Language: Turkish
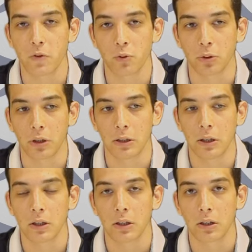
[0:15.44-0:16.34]

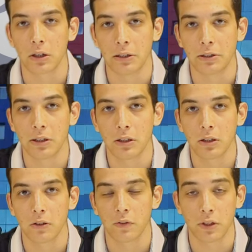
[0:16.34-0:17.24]
mevcutlarıyla kaliteli
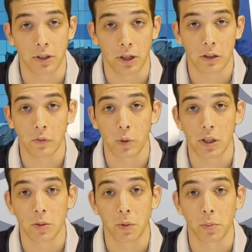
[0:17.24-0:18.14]
ve interaktif bir
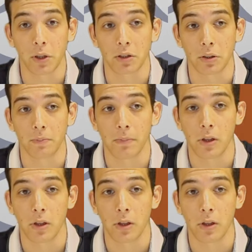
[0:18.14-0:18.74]
eğitim almaktı.